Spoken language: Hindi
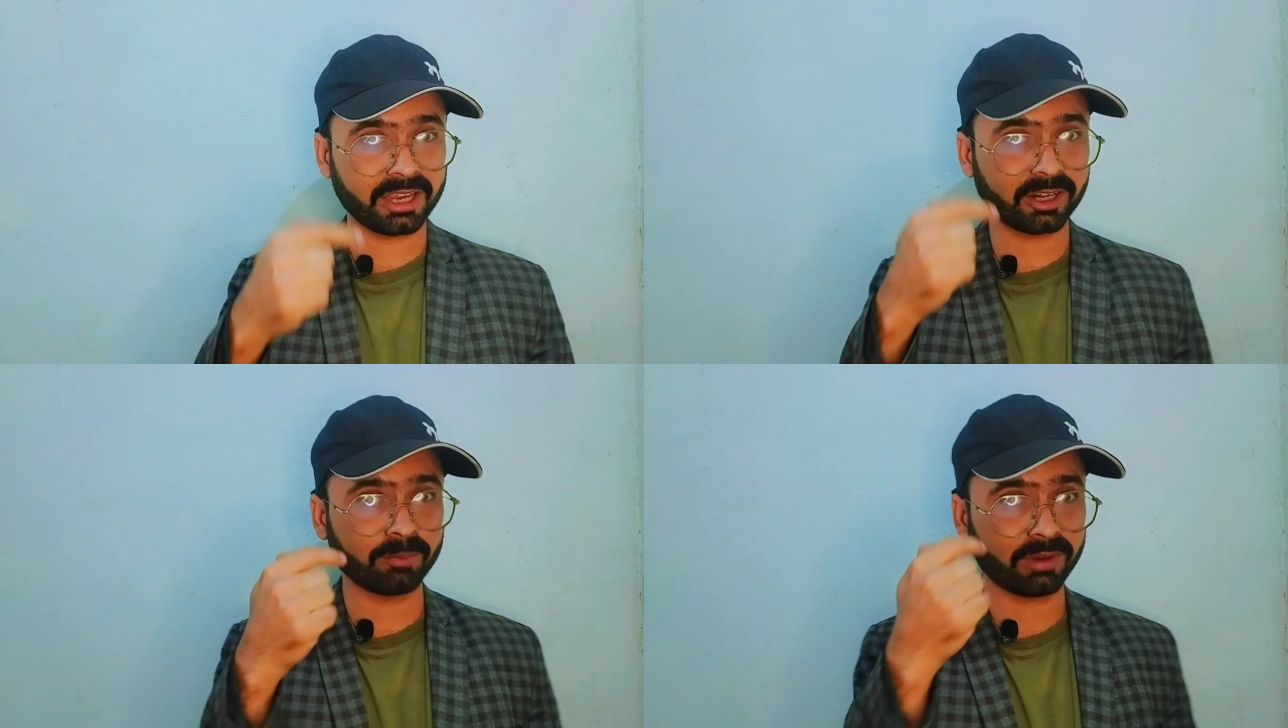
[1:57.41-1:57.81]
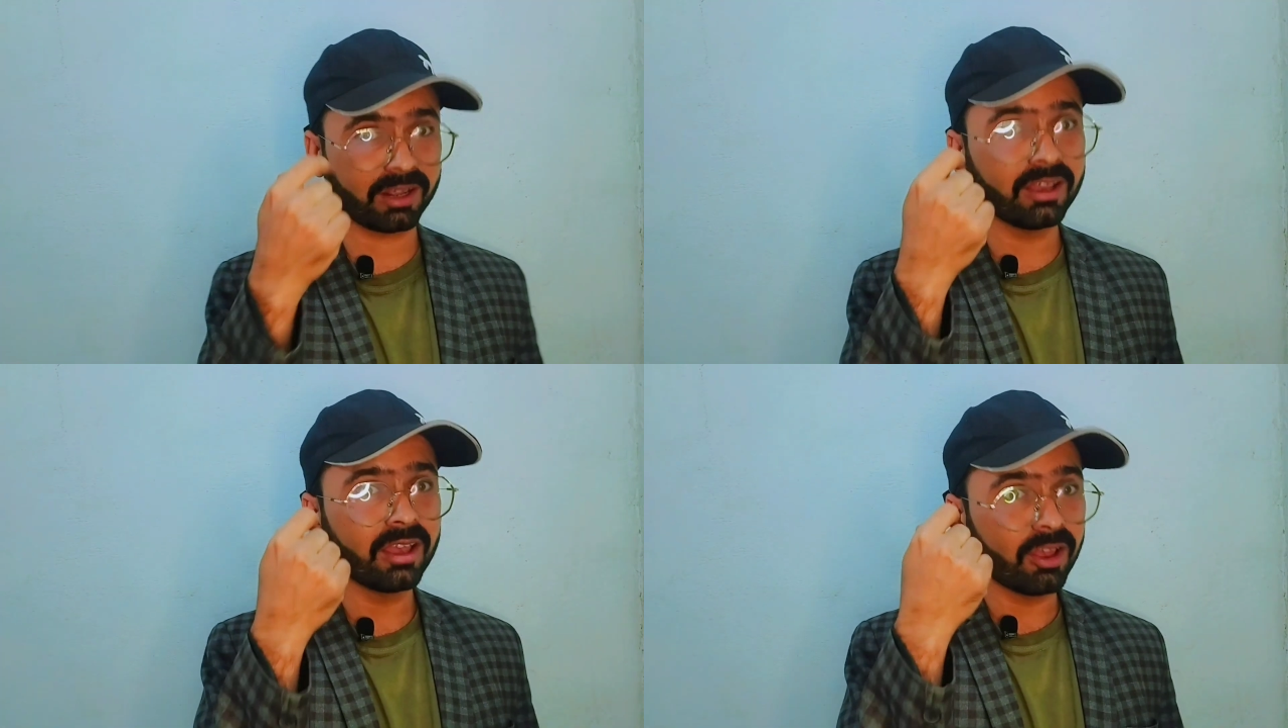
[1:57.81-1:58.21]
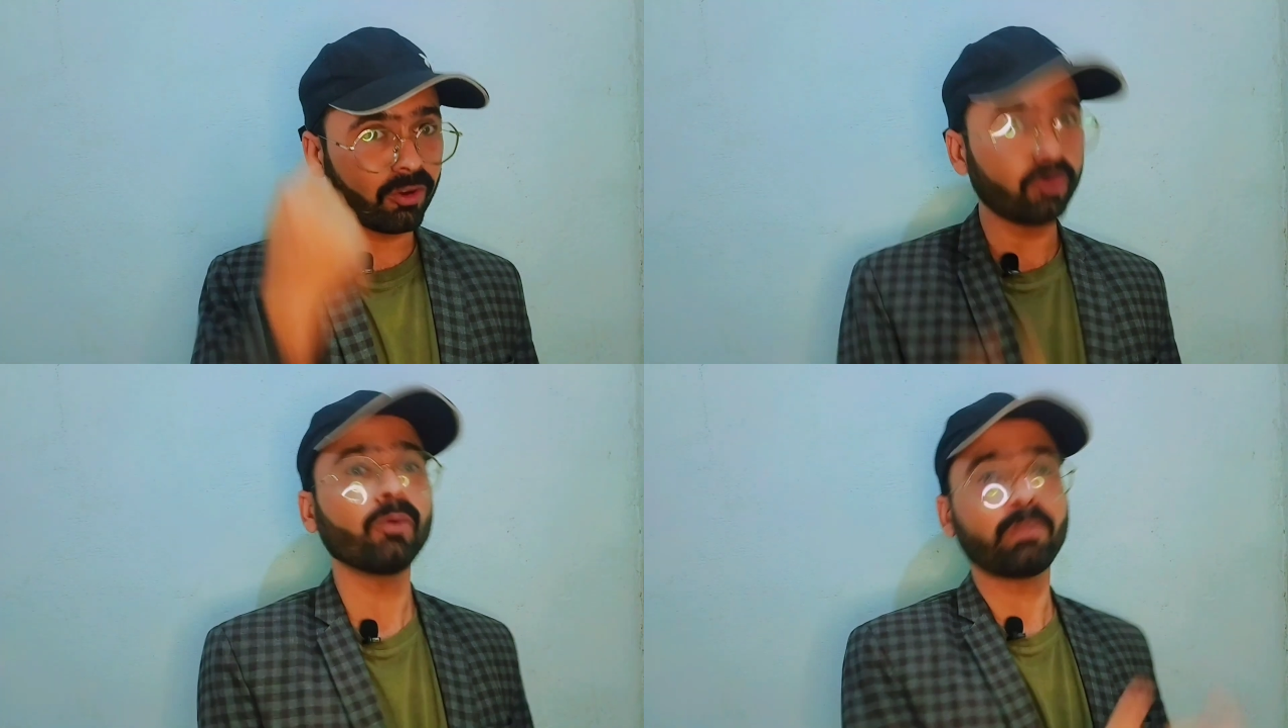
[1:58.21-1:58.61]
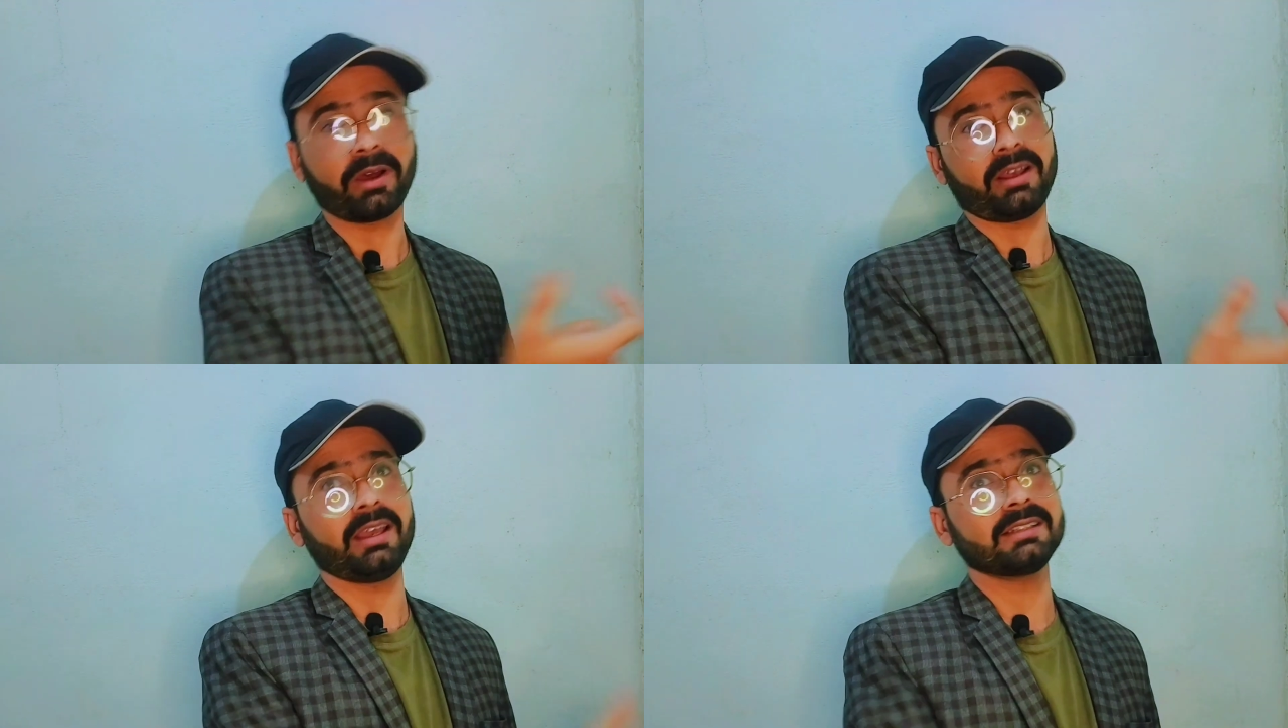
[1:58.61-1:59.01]
एक नंबर
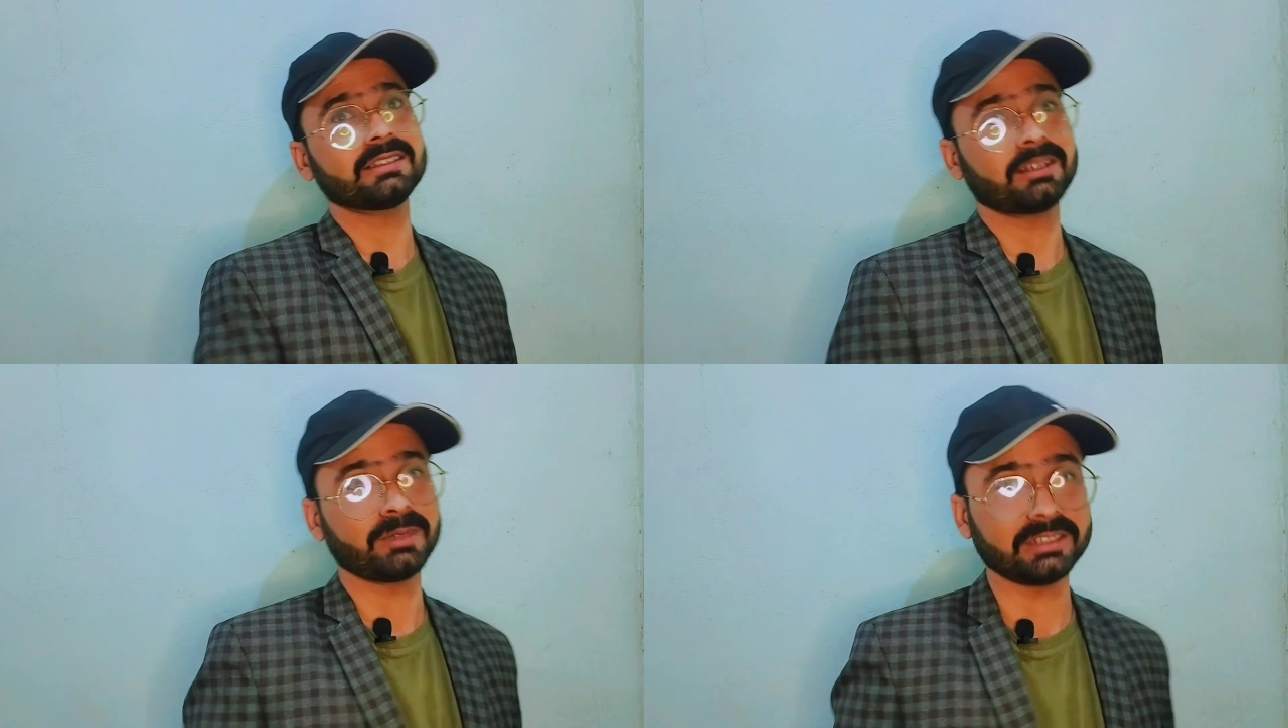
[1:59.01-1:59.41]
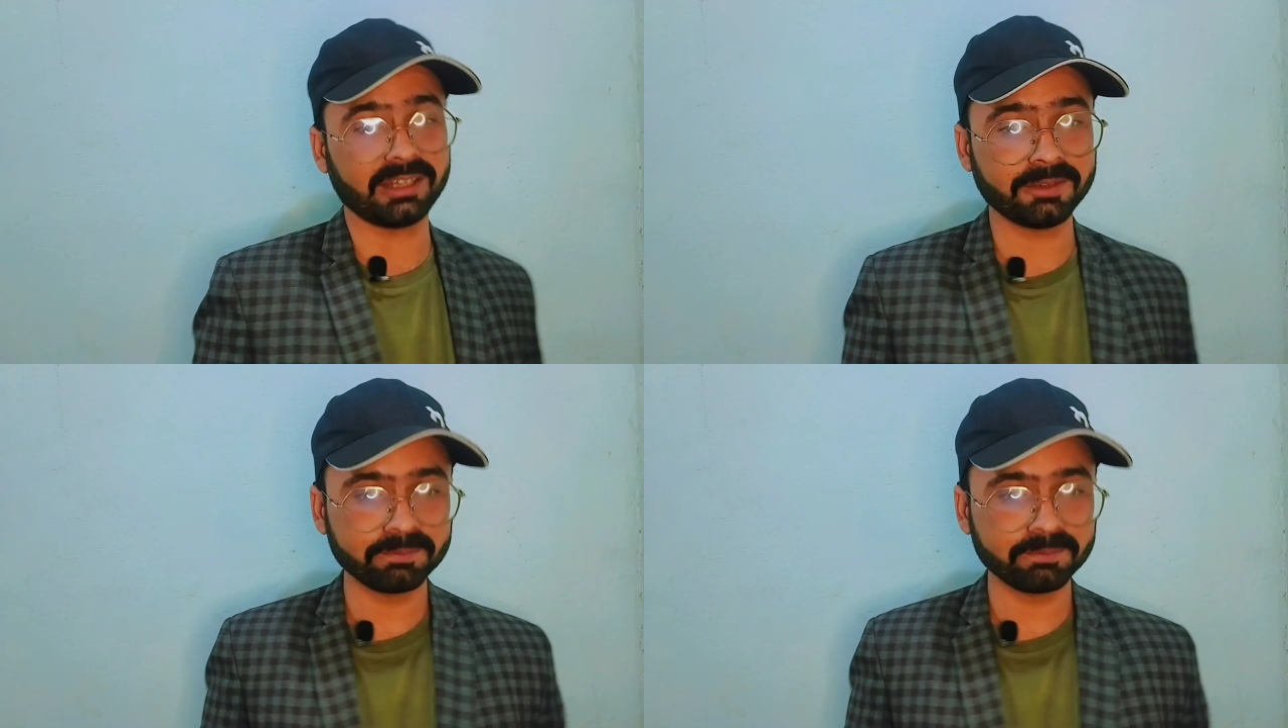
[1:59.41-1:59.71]
ऊपर हैं ऐसे समझ लें